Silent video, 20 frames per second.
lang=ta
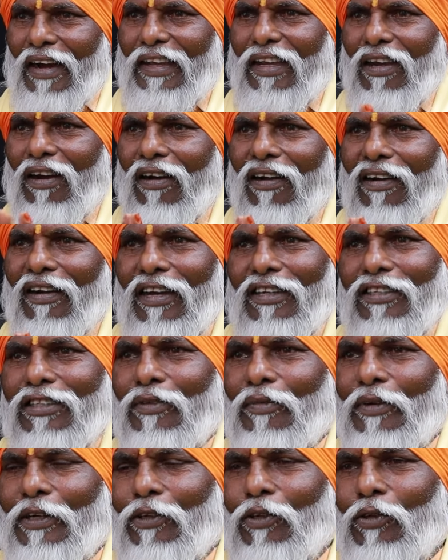ஐயா நான்
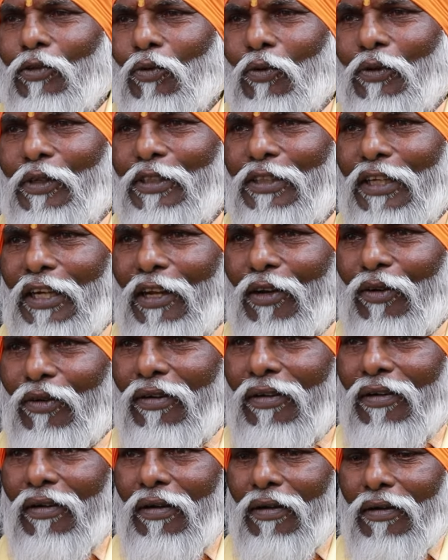சிவனுக்கு தொண்டு
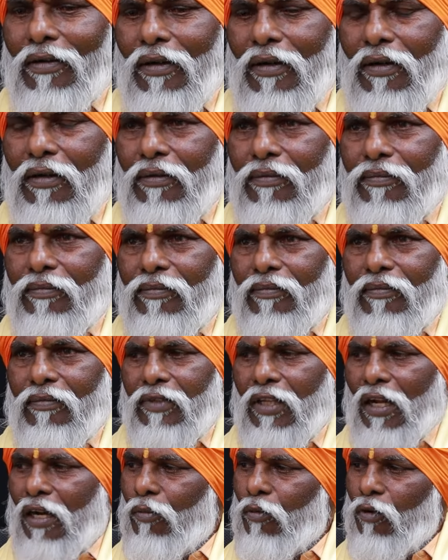செய்யணும்னாரு
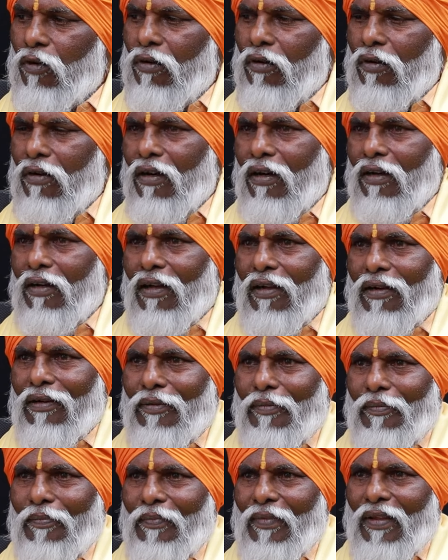தலிபோன்ட்டார்
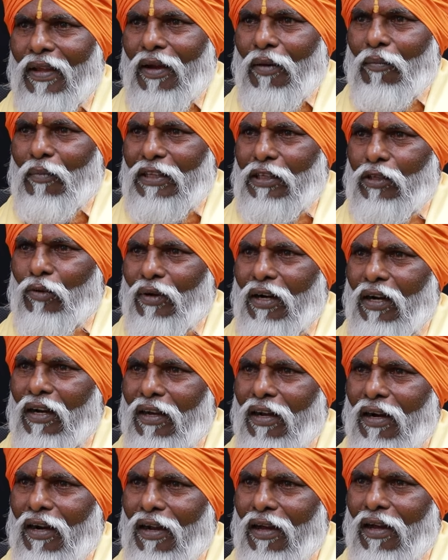
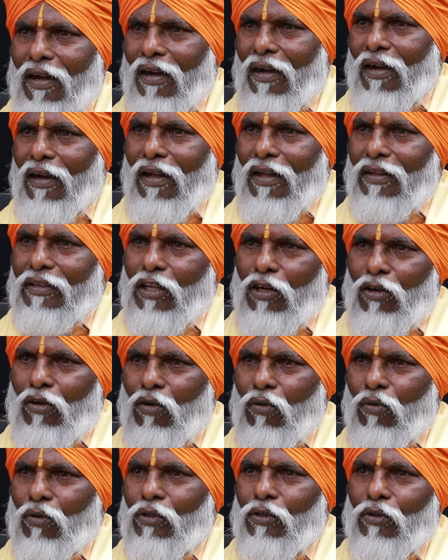மற்றவங்களுக்கெல்லாம்
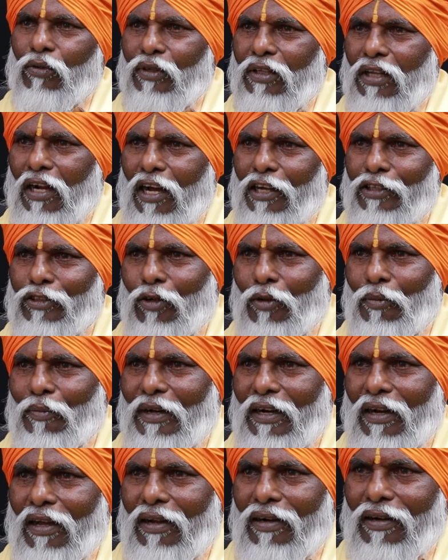திருநூறு கொடுத்து கொடுத்து ஆசிரியம்
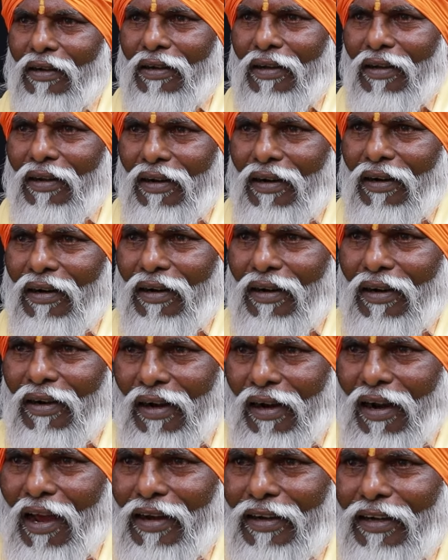பண்ணார்
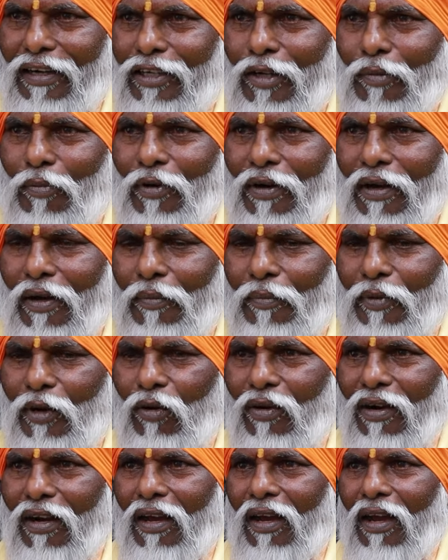நான் கிட்டே போனேன்
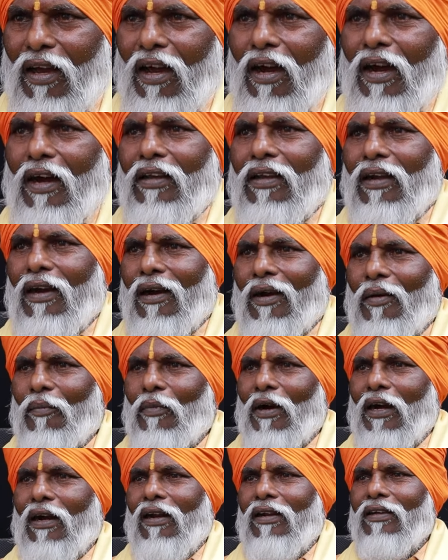பெண்ணொன்னே ஐயா
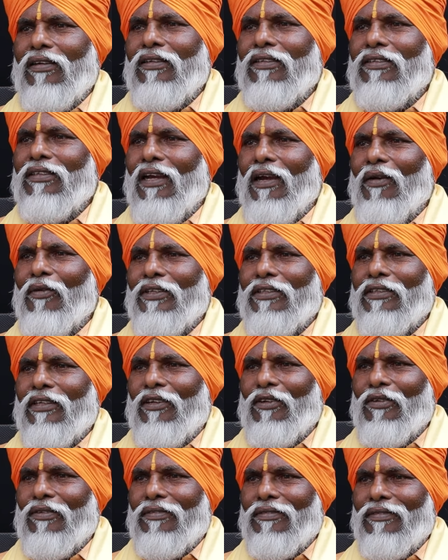மக்களுக்கு சேவை
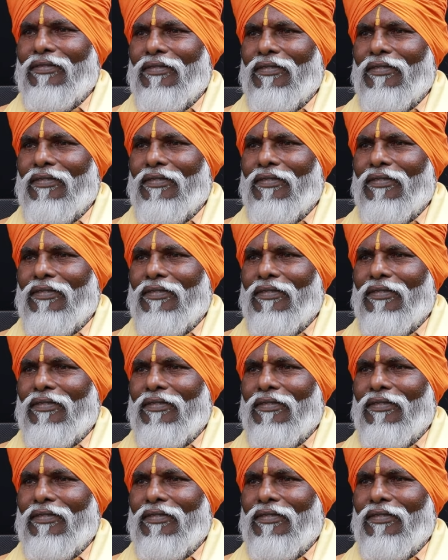செய்யணும்